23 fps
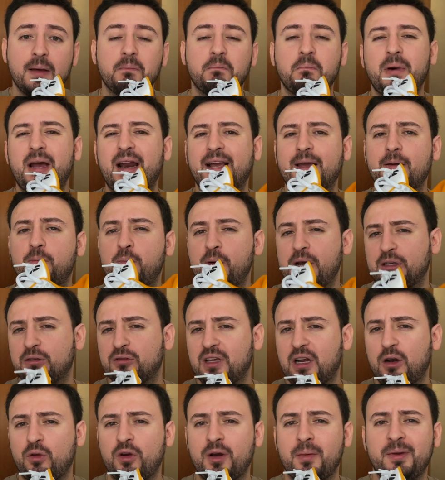para que puedas
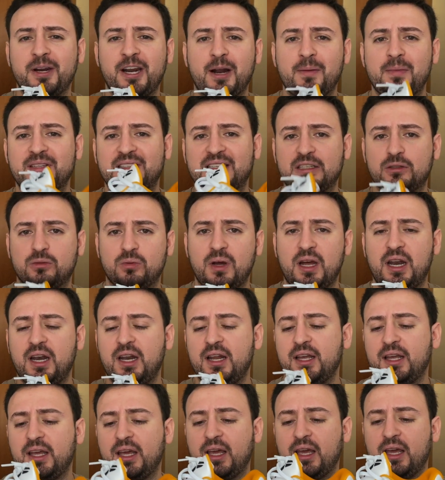usarlo de una manera más casual
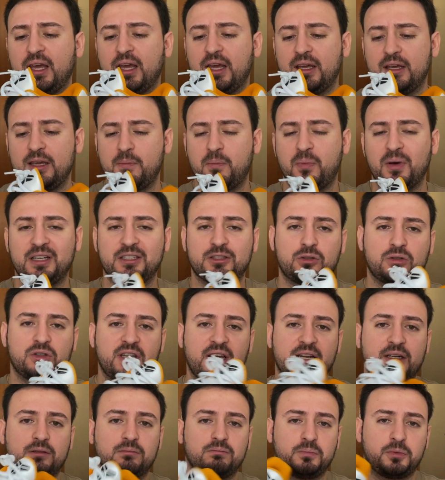eh, y puedas
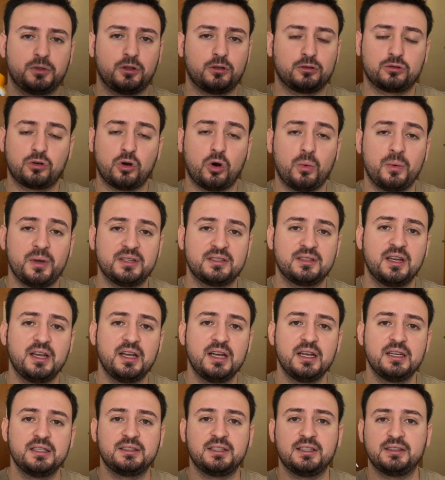rockear pues, los Kobe's
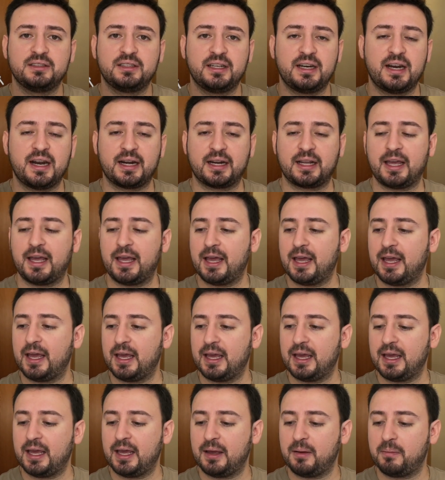sin tener
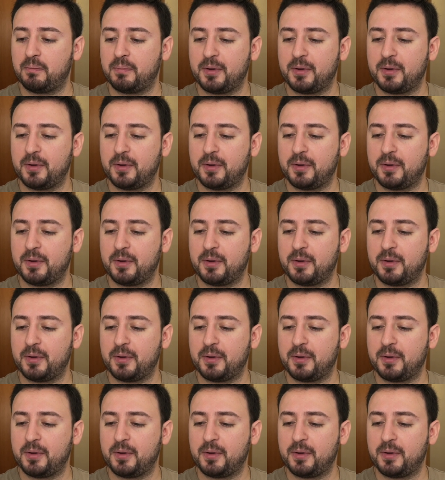que eh,